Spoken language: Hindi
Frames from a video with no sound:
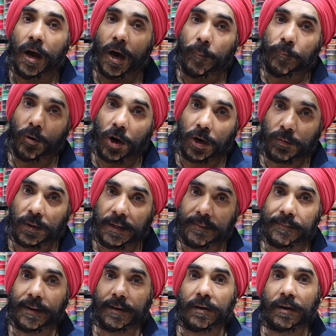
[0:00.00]
अब्रॉड वाले भी
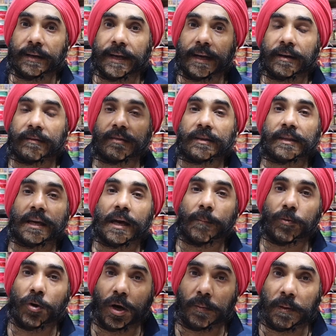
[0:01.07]
माल को कॉन्टैक्ट कर सकते हैं
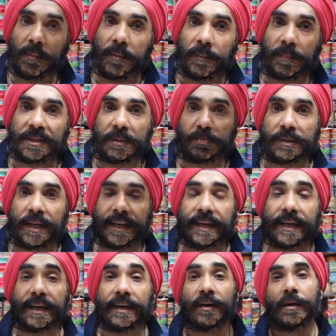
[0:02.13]
अब्रॉड में भी हमारे पास सब सेटिंग
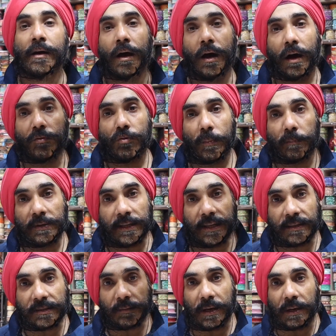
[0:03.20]
है अगर वो अपने
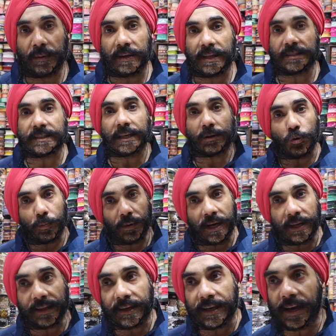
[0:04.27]
तरीके से माल भेजना चाहे तो भी आ
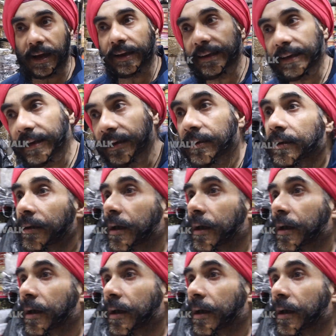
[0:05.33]
जाएंगे आइए